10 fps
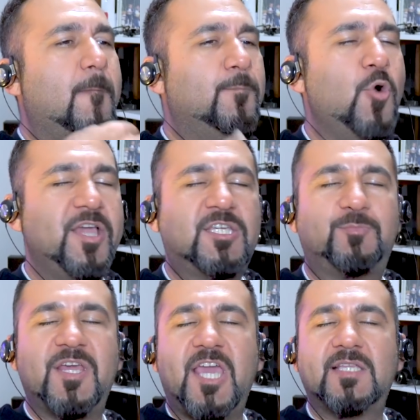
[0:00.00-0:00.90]
Bu
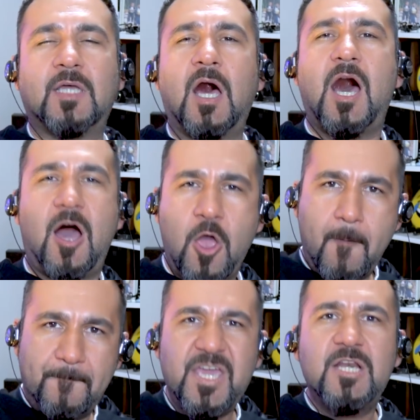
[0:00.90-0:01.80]
ekipte GTA
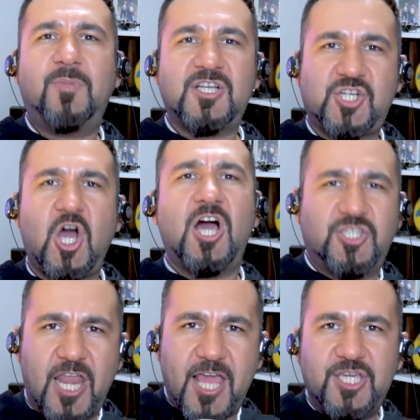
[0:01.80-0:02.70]
bir başka
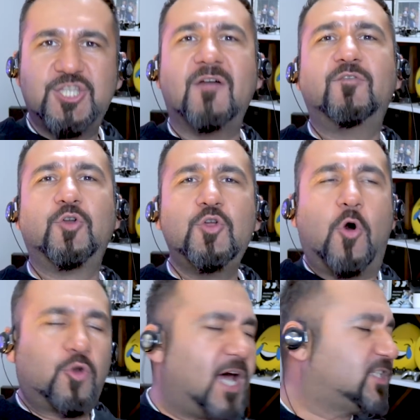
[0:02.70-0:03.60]
gelen giden
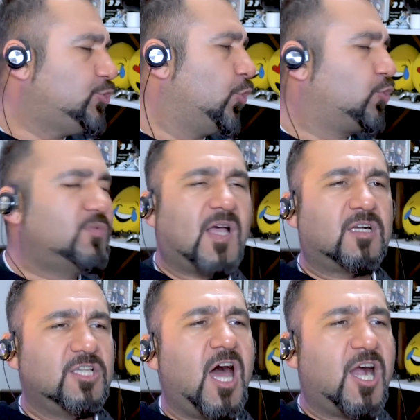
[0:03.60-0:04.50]
vuruyor Atıyorum
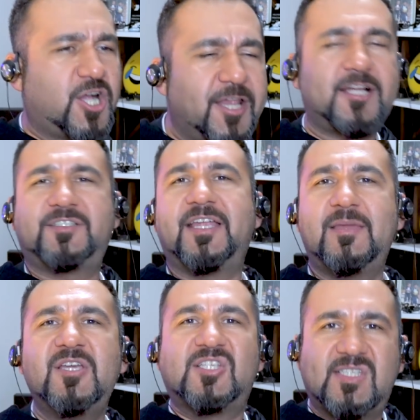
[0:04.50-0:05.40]
takla
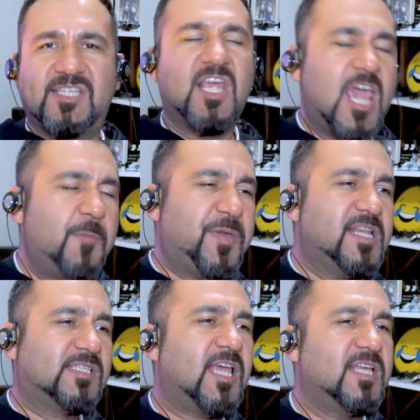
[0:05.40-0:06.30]
karakterim hiç ses
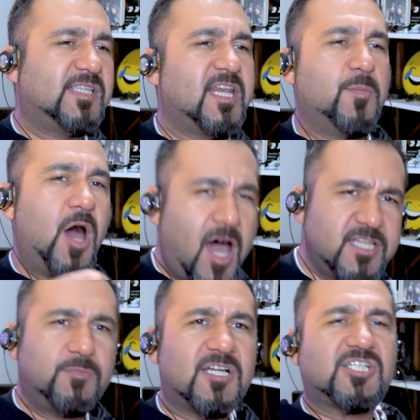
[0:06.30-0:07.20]
Hepinizi ezerim
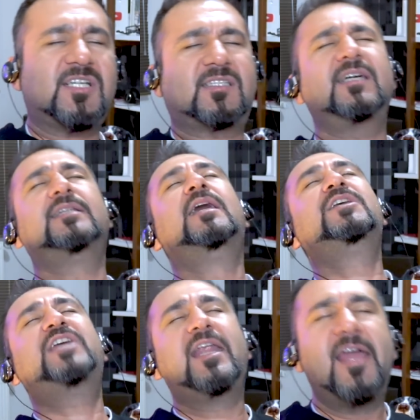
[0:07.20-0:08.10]
haydi başlasın
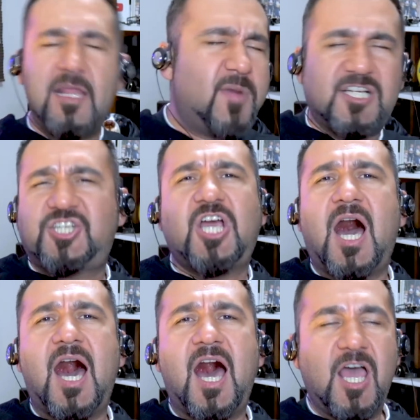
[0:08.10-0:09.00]
Gelelim
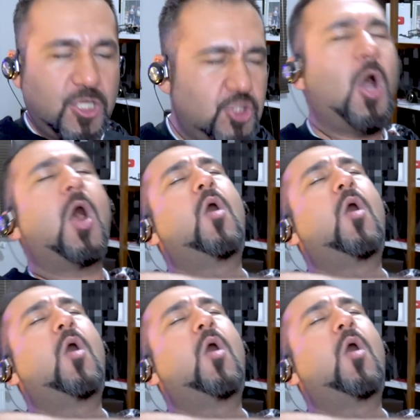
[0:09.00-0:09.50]
aşka yo